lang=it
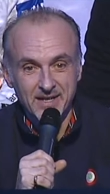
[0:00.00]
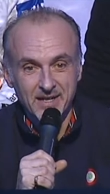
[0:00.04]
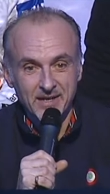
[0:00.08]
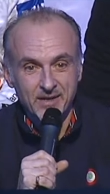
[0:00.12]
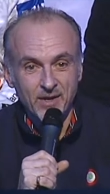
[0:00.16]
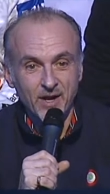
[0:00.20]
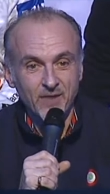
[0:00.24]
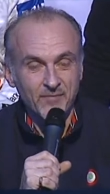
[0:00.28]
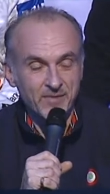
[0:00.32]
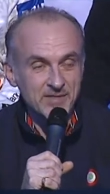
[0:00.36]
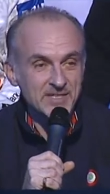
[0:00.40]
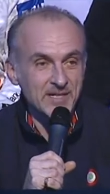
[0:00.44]

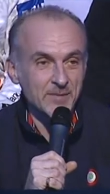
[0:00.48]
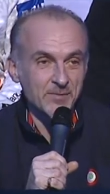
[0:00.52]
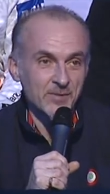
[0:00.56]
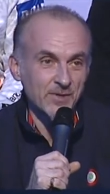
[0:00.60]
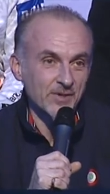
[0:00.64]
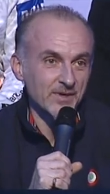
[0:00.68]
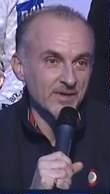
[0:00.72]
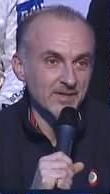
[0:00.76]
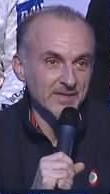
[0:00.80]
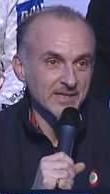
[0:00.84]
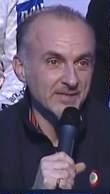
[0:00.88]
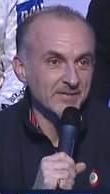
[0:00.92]
No,
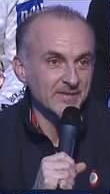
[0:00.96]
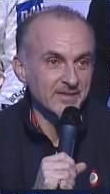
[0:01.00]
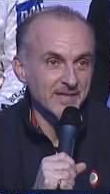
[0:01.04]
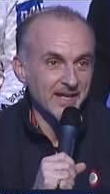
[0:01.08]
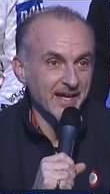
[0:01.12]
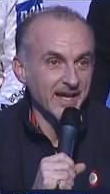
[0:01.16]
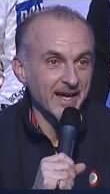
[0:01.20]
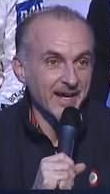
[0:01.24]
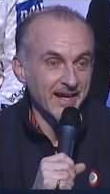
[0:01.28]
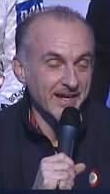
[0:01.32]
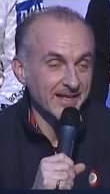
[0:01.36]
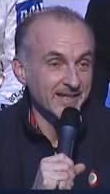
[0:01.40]
facciamo attività
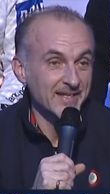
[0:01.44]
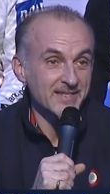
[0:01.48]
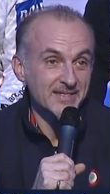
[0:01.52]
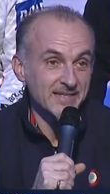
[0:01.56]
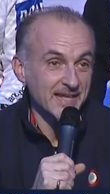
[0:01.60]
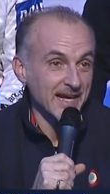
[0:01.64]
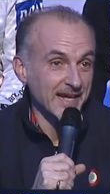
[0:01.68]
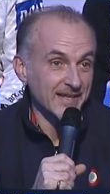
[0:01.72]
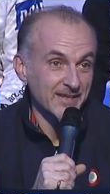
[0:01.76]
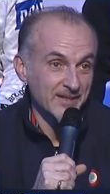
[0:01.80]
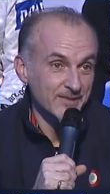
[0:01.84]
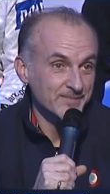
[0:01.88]
anche
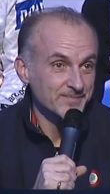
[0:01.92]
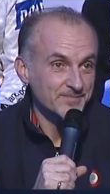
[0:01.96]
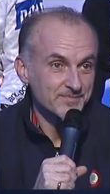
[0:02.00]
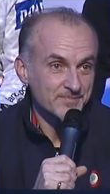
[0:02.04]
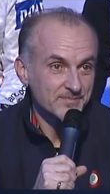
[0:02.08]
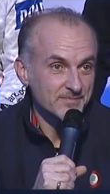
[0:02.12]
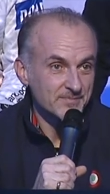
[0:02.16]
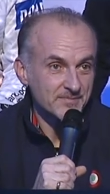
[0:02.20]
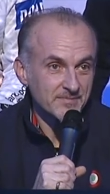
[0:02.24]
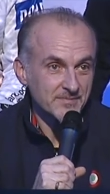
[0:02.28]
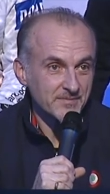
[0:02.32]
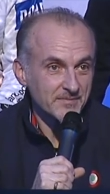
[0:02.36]

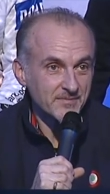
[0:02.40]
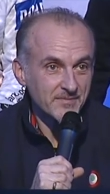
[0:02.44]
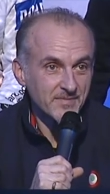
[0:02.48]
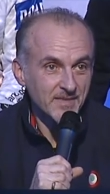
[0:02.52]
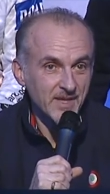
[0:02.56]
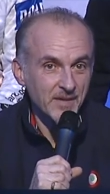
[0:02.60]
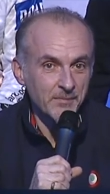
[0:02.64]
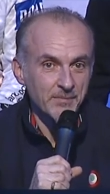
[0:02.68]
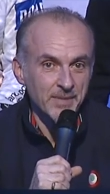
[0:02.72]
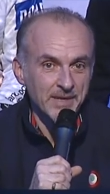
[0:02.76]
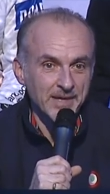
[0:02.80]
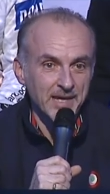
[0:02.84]
d'estate
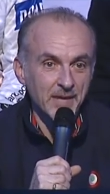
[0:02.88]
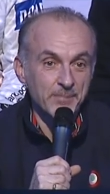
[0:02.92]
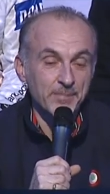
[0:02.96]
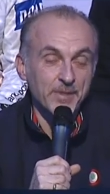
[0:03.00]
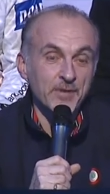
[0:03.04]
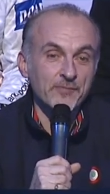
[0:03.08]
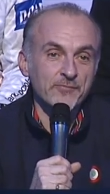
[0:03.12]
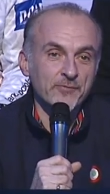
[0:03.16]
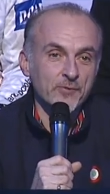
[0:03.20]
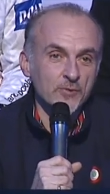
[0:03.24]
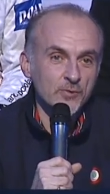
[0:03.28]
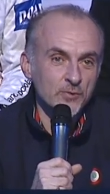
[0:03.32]
perché
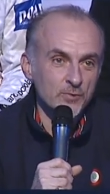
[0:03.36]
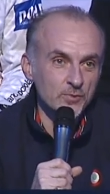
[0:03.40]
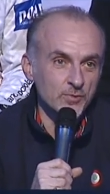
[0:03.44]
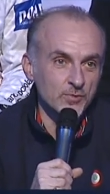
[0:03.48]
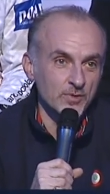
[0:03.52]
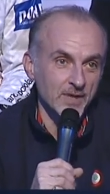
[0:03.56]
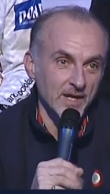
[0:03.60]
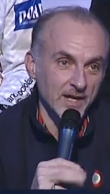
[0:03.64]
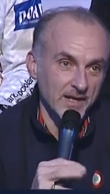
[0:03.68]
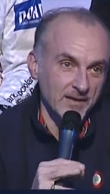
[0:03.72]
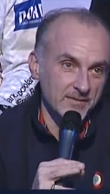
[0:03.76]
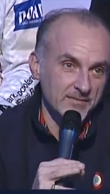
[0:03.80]
per
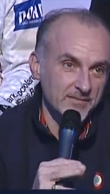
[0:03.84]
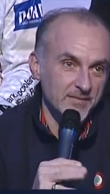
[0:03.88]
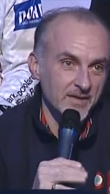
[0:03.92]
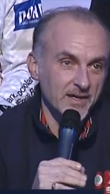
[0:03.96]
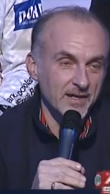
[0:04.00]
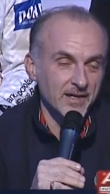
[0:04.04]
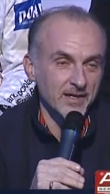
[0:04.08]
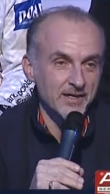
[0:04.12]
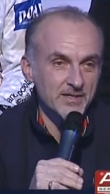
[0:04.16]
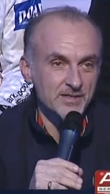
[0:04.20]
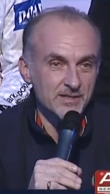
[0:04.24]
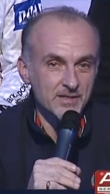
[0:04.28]
fortuna,
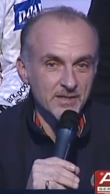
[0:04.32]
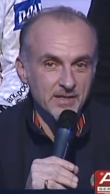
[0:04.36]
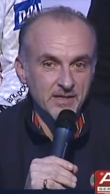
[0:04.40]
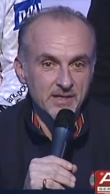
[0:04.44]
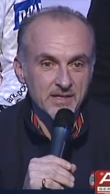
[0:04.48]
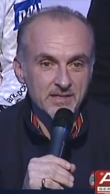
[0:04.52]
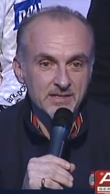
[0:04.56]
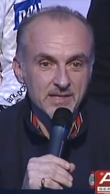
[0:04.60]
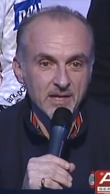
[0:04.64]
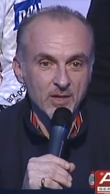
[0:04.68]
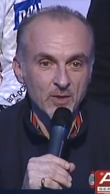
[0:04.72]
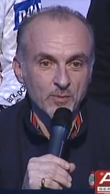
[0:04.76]
anche
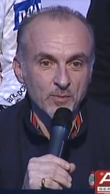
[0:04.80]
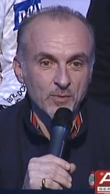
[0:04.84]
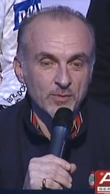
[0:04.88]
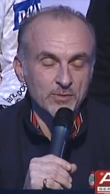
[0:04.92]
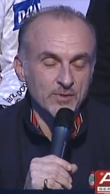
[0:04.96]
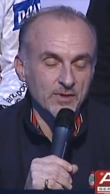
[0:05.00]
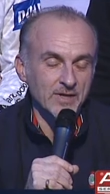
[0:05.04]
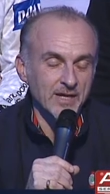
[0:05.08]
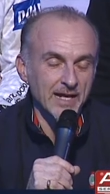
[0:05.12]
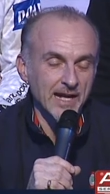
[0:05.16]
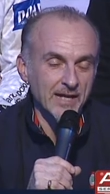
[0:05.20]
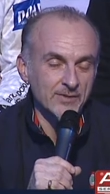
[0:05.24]
se stanno
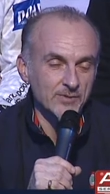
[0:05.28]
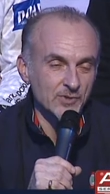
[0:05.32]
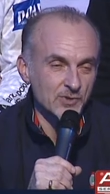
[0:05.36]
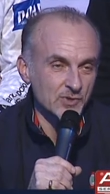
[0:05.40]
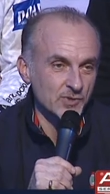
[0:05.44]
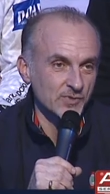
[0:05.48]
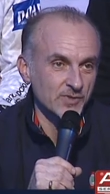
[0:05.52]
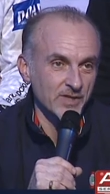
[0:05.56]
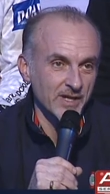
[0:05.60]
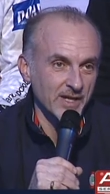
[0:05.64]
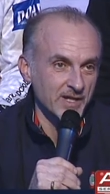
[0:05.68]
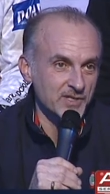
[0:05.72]
molto calando, ci
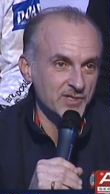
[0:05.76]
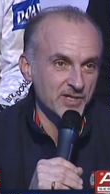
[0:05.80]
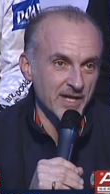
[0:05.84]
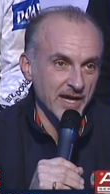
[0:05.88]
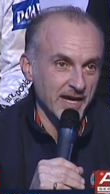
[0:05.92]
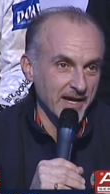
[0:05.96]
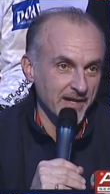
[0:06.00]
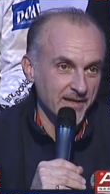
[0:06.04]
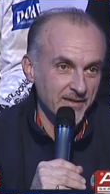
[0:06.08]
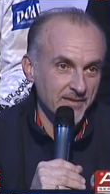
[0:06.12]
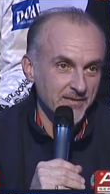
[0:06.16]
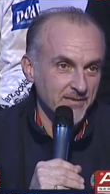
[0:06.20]
sono i
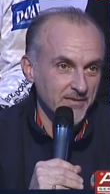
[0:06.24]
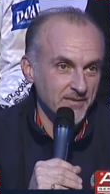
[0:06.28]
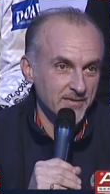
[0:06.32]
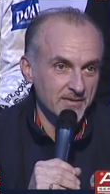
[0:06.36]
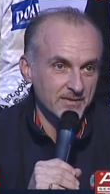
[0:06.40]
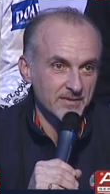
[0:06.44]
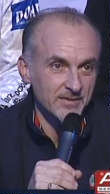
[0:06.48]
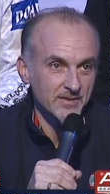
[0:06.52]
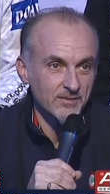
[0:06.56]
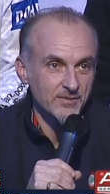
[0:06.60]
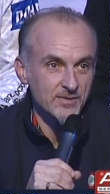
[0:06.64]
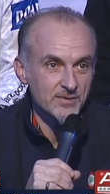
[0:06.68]
ghiacciai, eh,
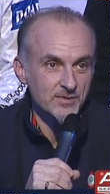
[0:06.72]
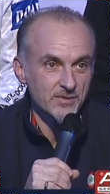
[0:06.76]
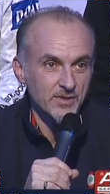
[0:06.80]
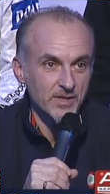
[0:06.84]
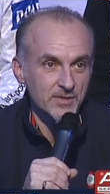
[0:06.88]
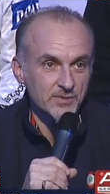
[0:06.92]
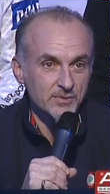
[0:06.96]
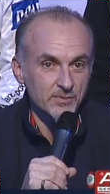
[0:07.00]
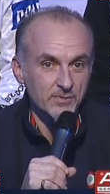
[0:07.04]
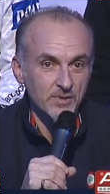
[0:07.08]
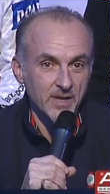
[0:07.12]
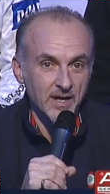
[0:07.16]
in questo
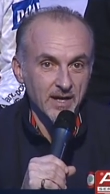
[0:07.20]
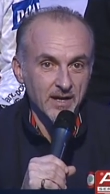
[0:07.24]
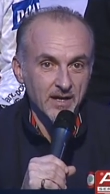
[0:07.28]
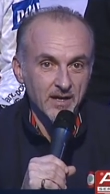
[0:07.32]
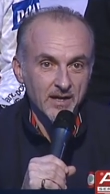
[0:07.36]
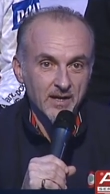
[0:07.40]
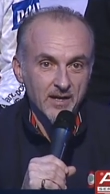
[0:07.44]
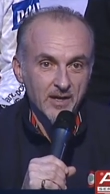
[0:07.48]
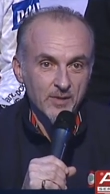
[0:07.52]
caso qua,